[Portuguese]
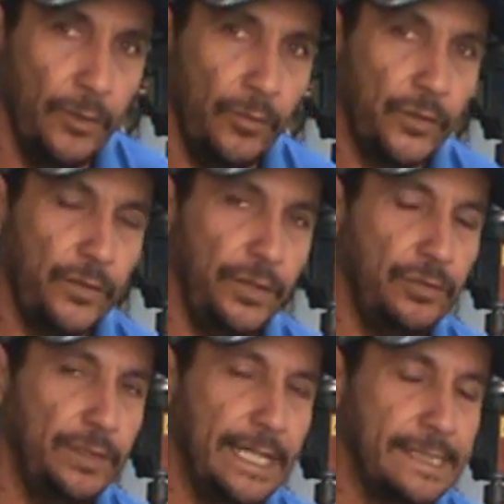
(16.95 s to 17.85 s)
Os
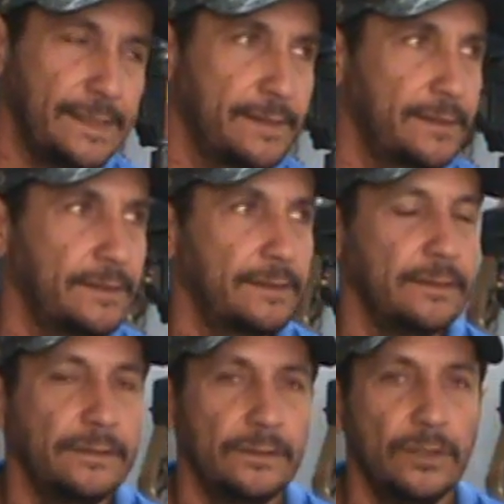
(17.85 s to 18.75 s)
vídeos
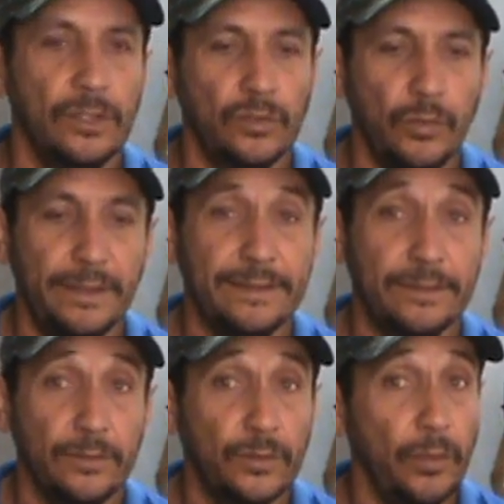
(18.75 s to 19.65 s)
das Sobre
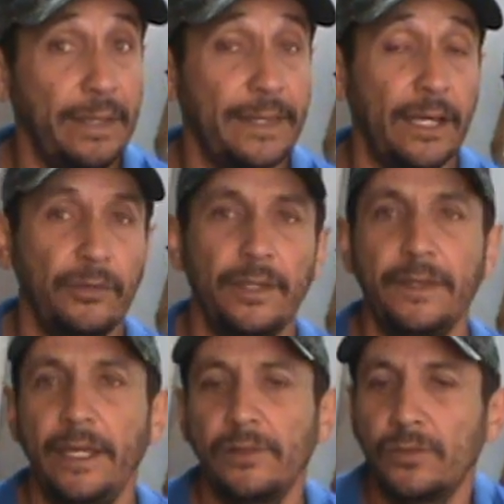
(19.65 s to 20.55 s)
os comentários que
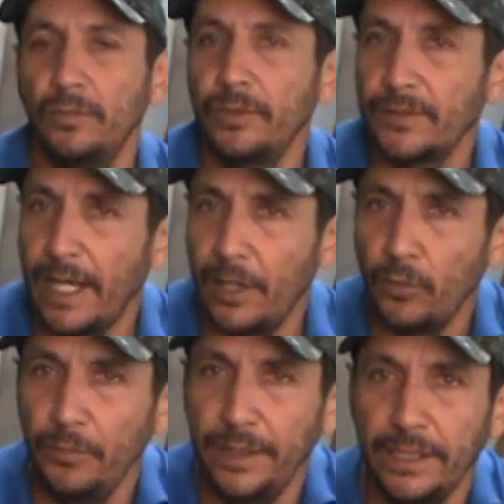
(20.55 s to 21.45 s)
tem sobre os
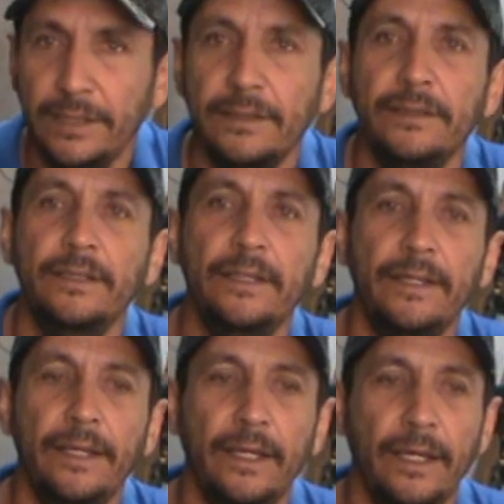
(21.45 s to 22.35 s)
arco arcobia
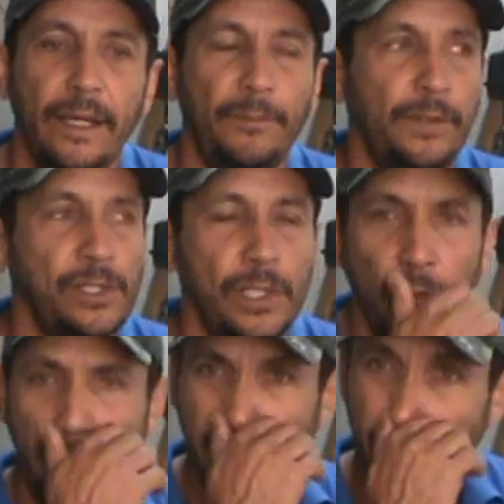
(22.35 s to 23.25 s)
É porque
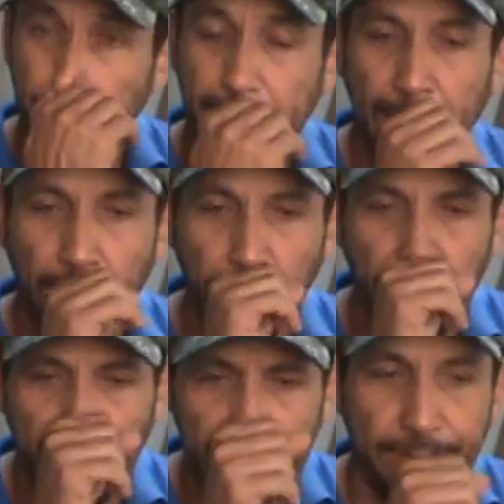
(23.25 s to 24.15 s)
chegou mais dois arco
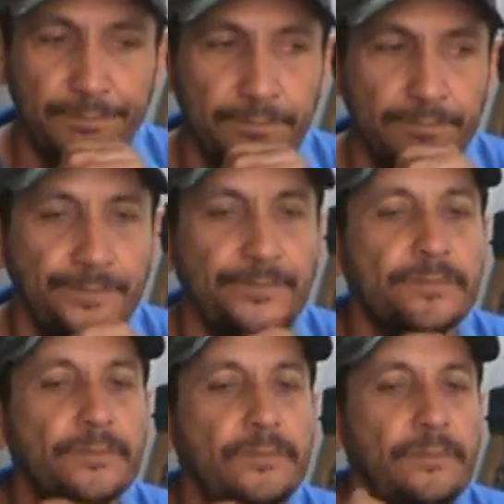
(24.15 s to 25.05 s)
arcobia
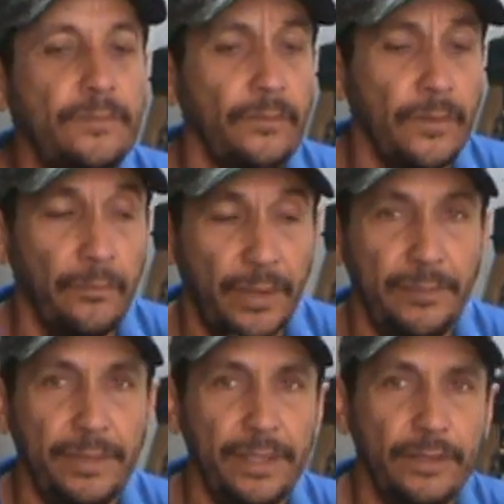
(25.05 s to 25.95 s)

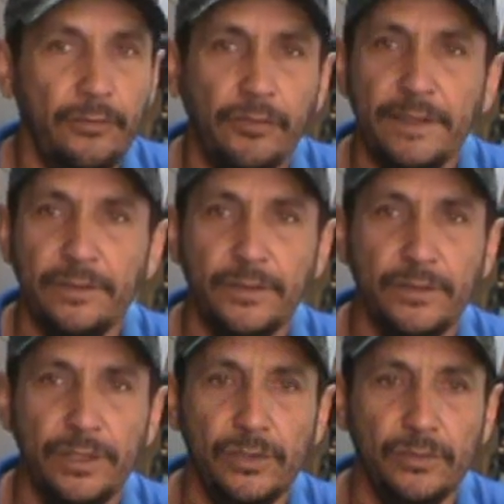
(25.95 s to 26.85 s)
para mim e eu vou fazer
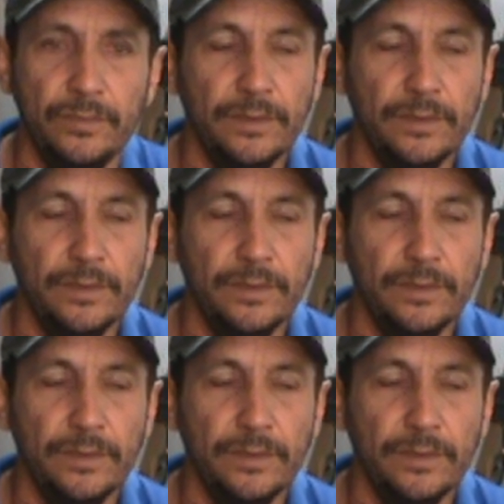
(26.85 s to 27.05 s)
os vídeos